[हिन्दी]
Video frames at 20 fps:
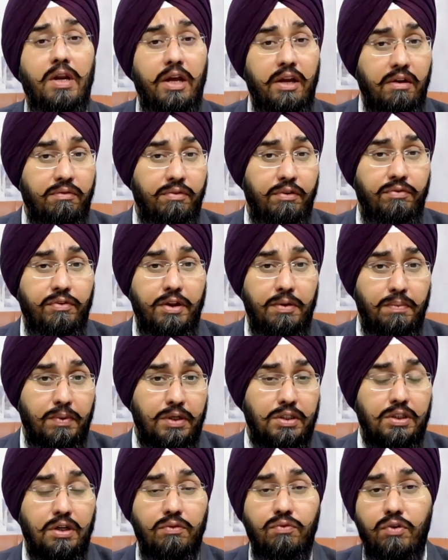लाइक 50
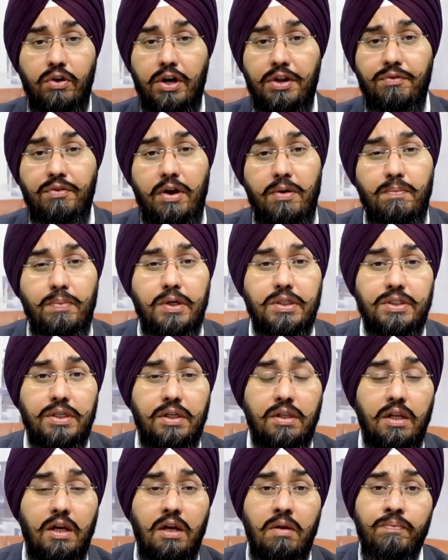परसेंट फोर्टी
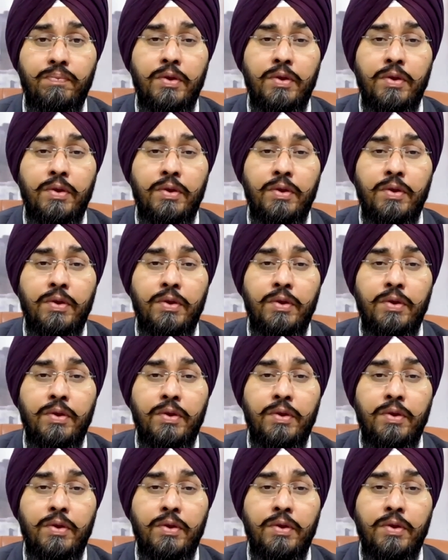परसेंट था